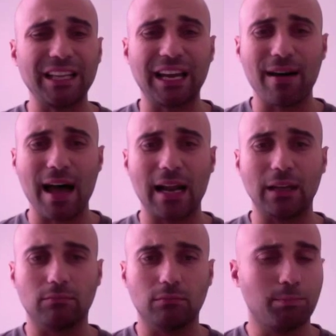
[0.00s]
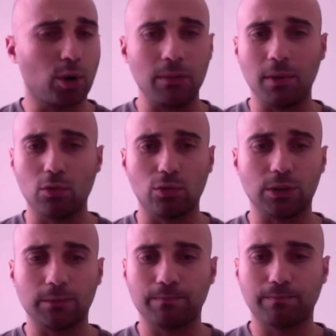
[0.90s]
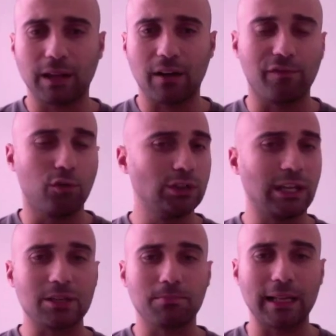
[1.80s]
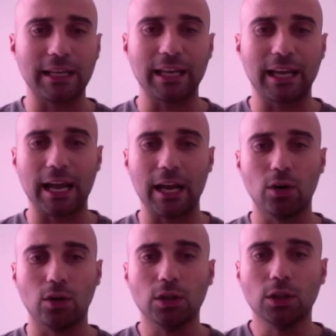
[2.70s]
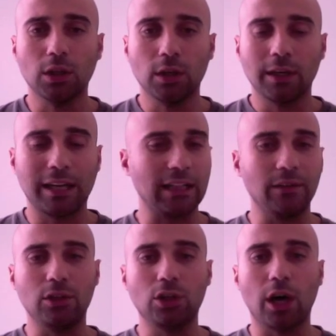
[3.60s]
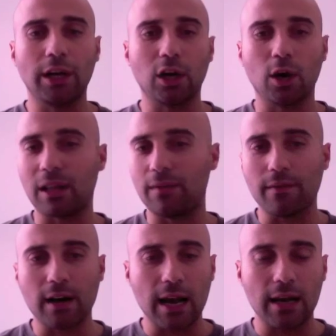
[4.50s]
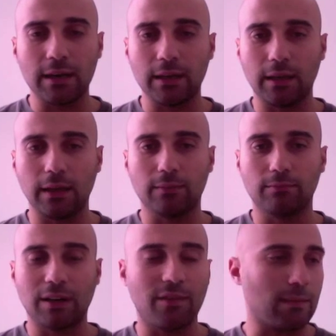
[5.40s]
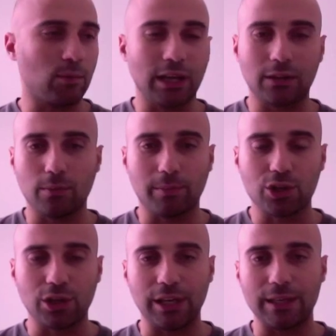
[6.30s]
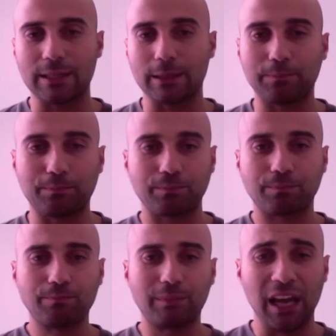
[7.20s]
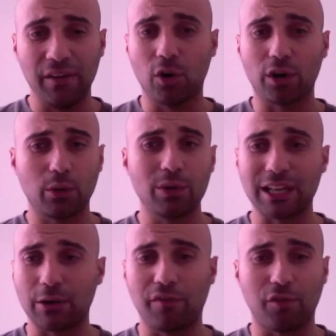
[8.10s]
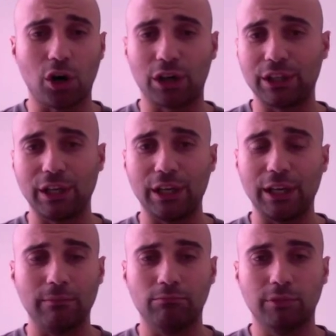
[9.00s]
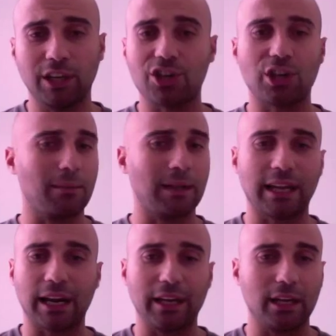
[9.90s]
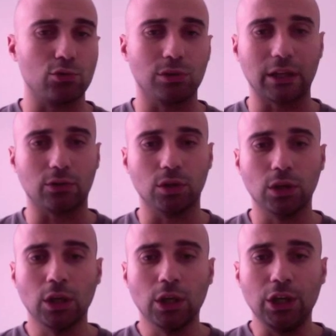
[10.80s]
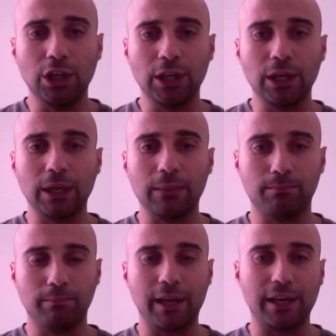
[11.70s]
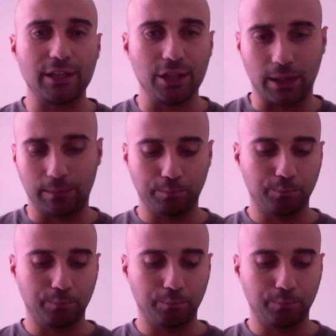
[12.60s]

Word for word: di Cavani, in pochi minuti. Affonda la spada Chiarello, grande vittoria, la copra di Viavalli, l'avevamo detto in precedenza. È forte, quest'anno è forte, mm, riesce a ribaltare anche il risultato in mm, men che si dica.